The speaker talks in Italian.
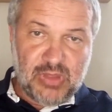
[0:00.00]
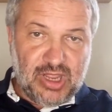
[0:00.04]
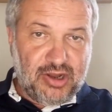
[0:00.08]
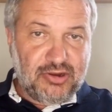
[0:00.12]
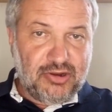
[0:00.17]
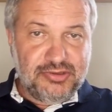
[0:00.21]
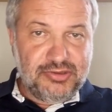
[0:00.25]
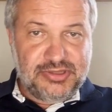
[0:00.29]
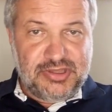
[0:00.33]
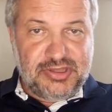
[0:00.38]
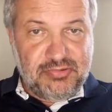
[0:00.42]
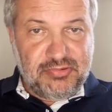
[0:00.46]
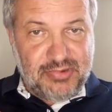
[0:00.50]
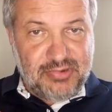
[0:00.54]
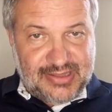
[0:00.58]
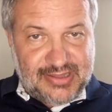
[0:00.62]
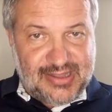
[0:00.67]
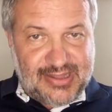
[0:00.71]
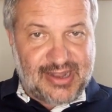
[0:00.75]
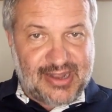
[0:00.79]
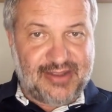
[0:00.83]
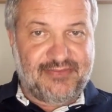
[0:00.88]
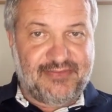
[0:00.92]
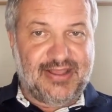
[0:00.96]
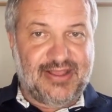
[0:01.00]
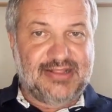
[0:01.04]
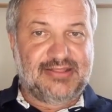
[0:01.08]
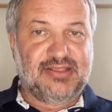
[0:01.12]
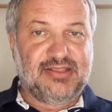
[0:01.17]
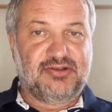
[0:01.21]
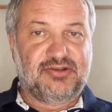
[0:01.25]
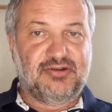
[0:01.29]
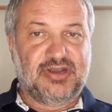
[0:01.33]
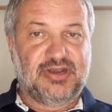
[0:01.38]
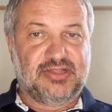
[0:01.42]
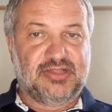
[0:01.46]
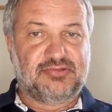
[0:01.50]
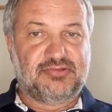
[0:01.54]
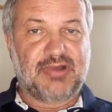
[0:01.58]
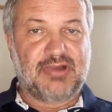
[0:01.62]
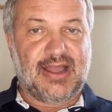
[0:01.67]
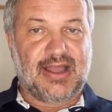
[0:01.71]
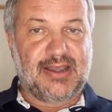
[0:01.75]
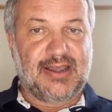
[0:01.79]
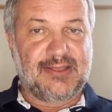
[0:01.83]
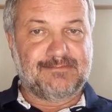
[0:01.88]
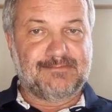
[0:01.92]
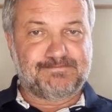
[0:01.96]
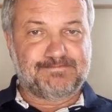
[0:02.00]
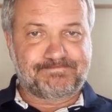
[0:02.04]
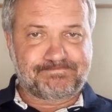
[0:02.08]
continui ad andare avanti con l'attuale.